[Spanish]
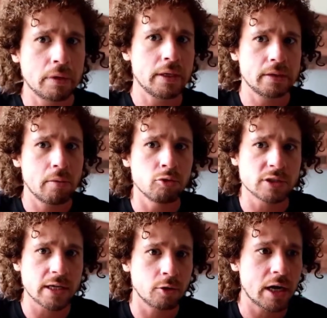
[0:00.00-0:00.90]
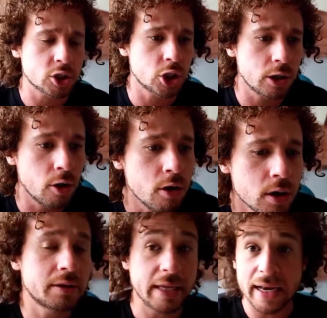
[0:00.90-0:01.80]
llevo usándola chido.
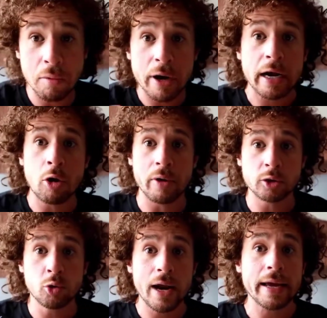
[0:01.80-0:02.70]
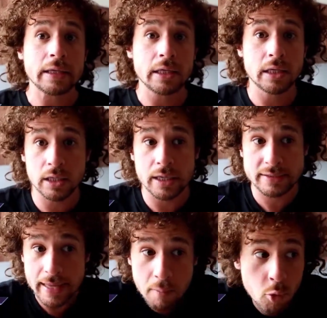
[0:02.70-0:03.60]
Tiene buena cobertura y
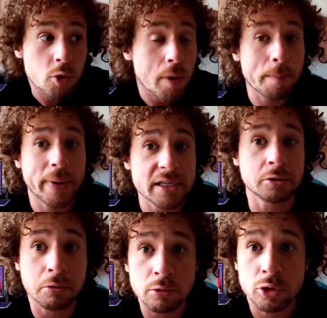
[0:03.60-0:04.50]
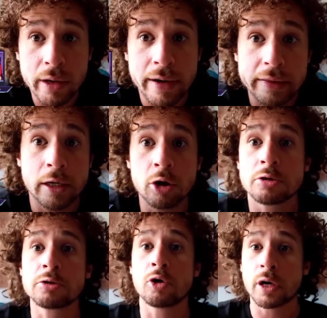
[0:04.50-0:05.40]
está muy buen precio. O sea, verdad, creo que
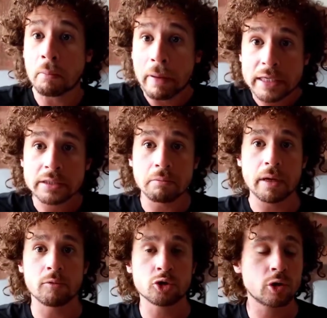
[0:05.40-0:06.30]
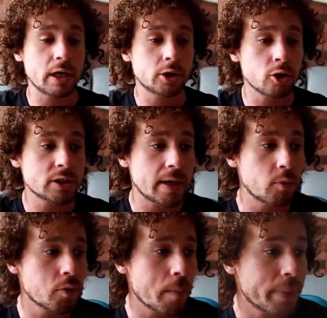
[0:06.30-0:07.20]
eso es lo que más me emociona de todo, está muy buen